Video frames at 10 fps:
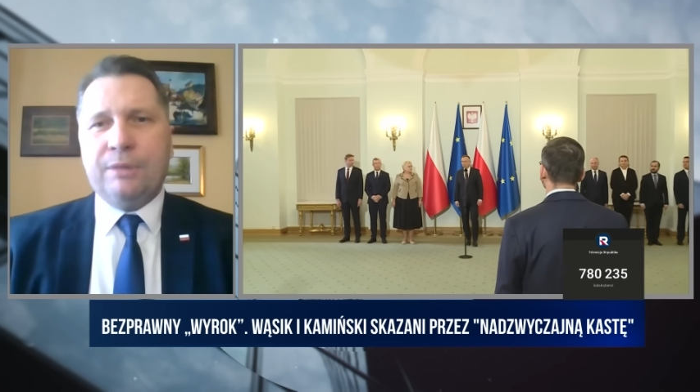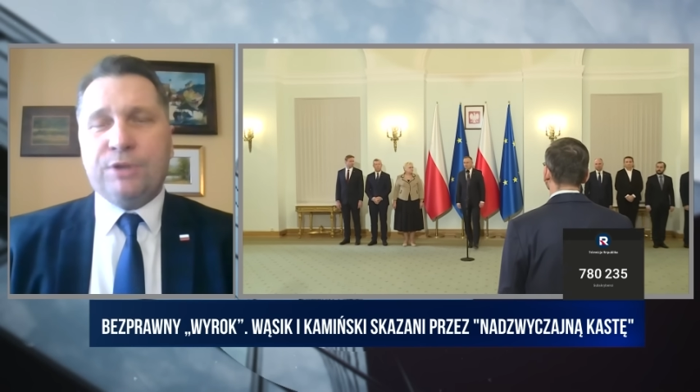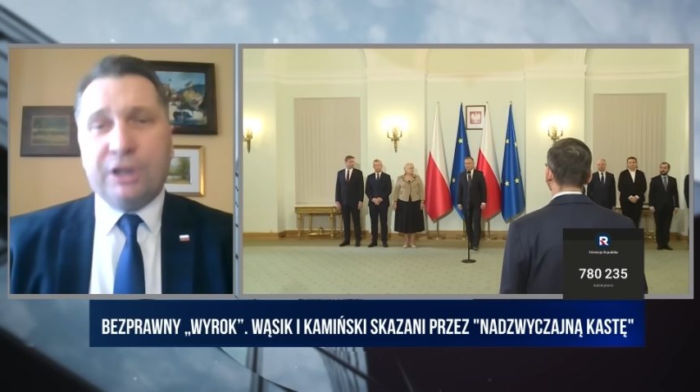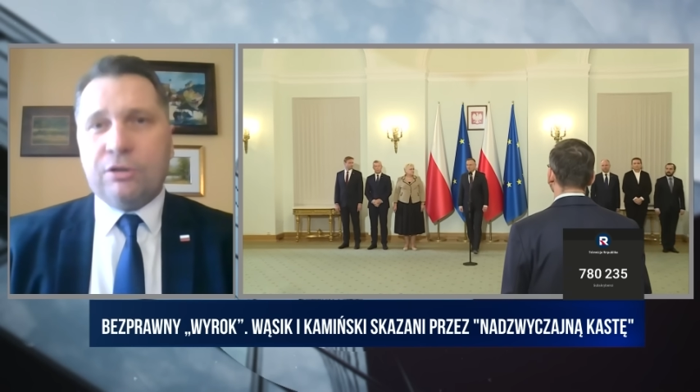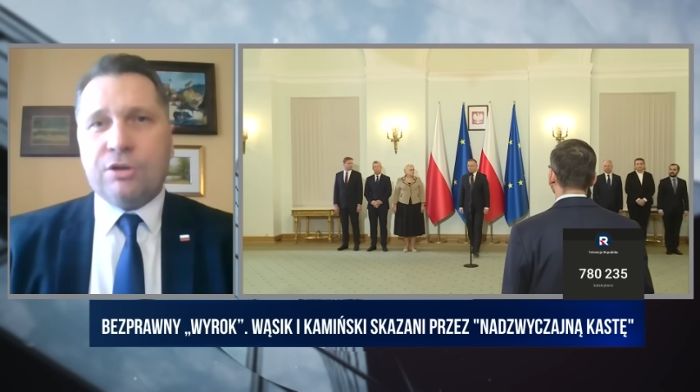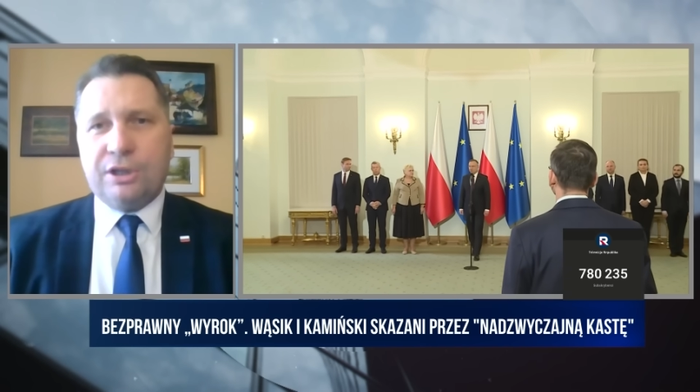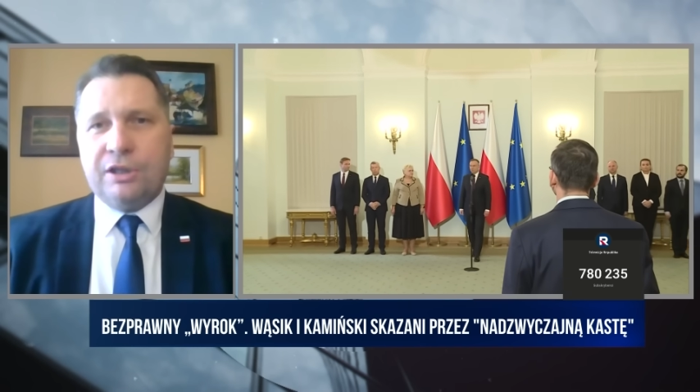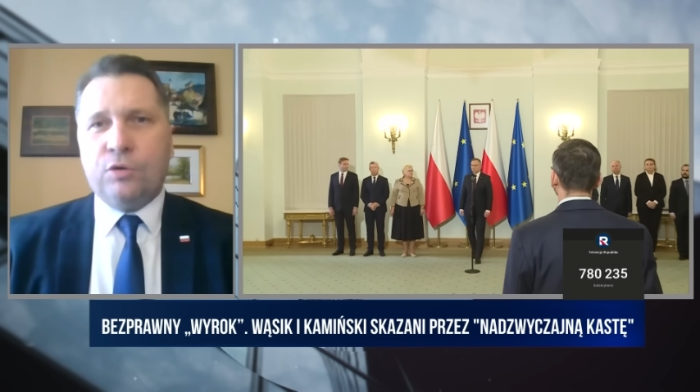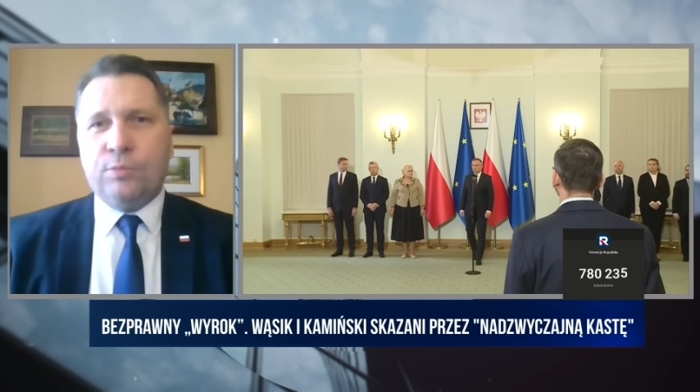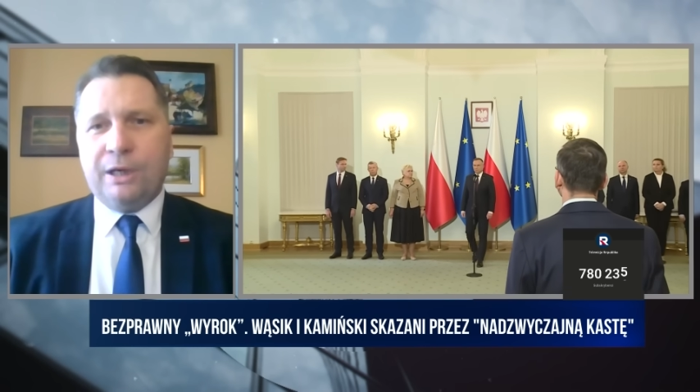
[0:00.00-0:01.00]

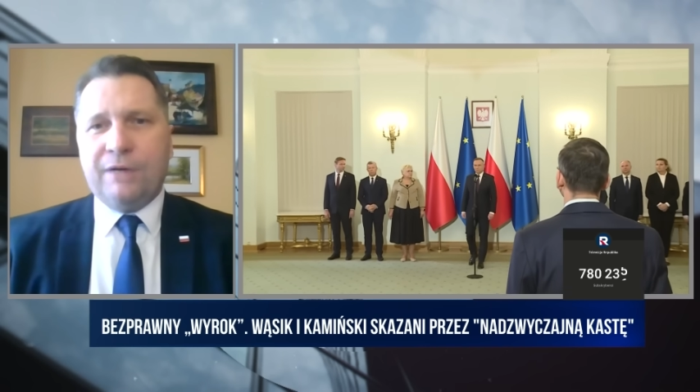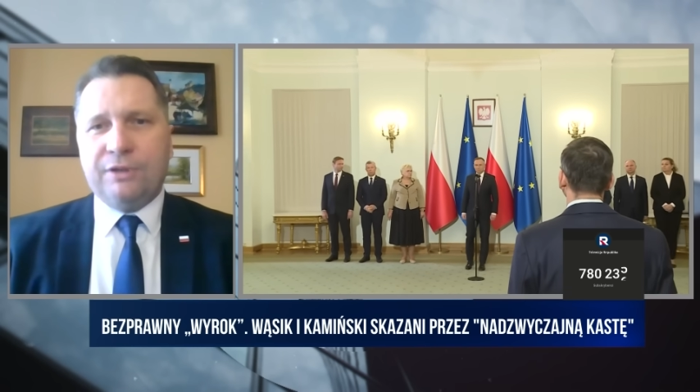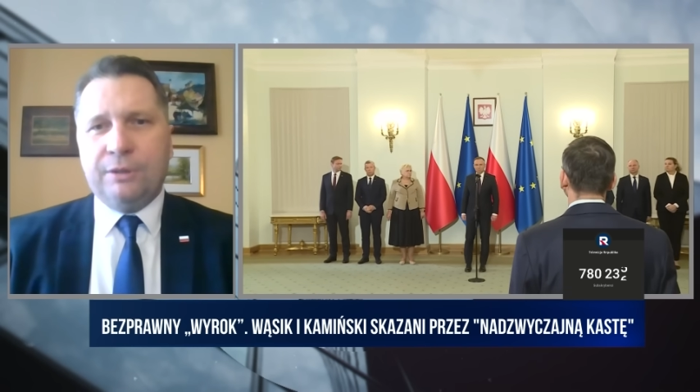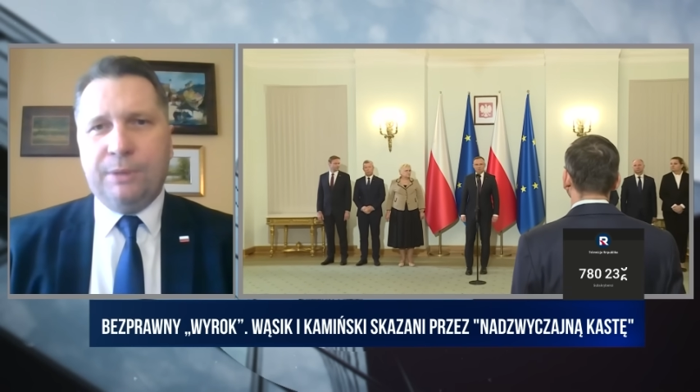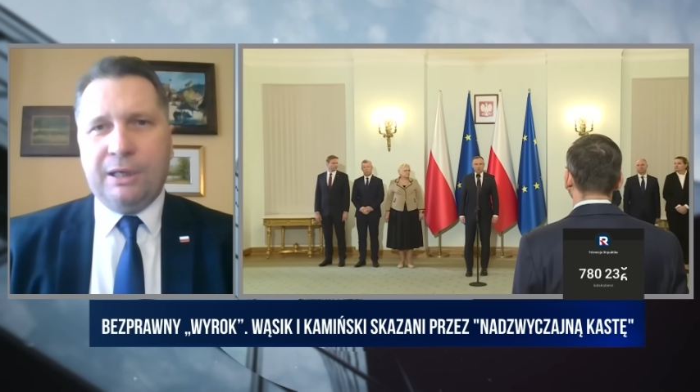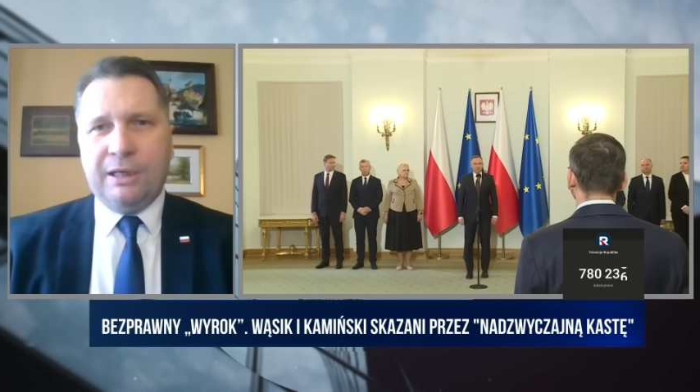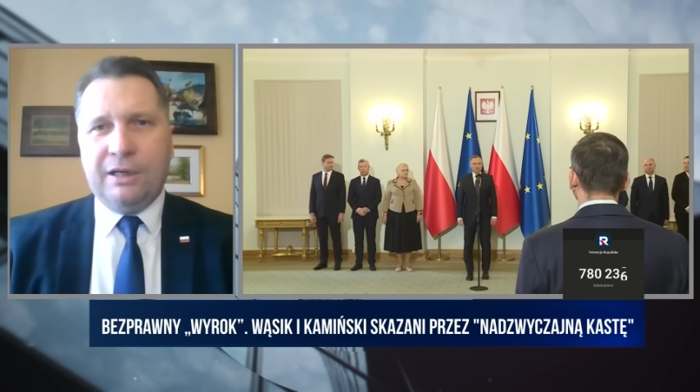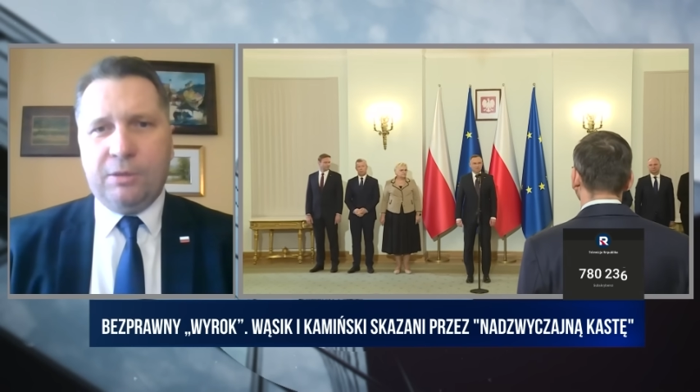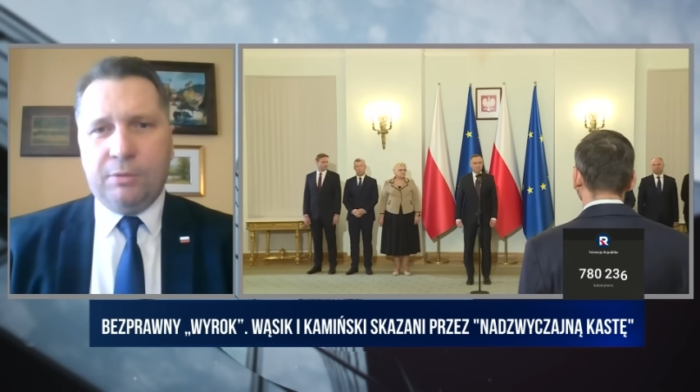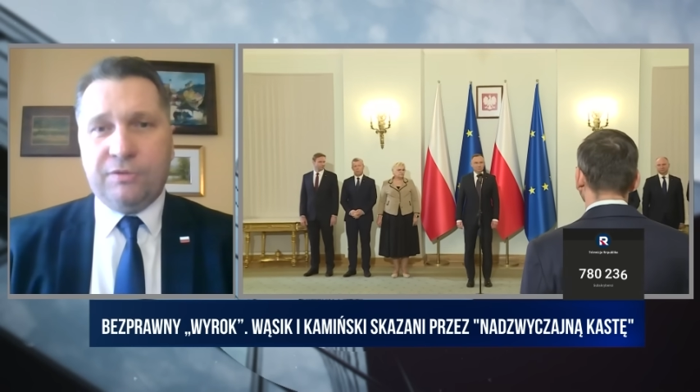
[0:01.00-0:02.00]
przekroczenie uprawnień pana
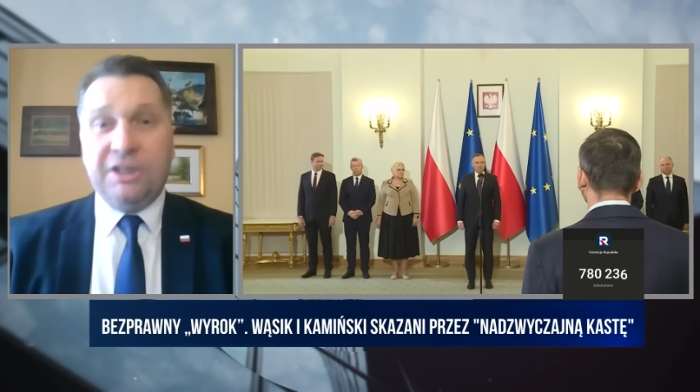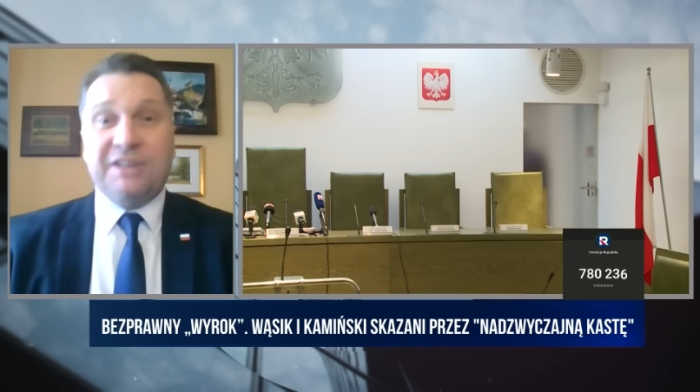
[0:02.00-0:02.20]
Hołowni i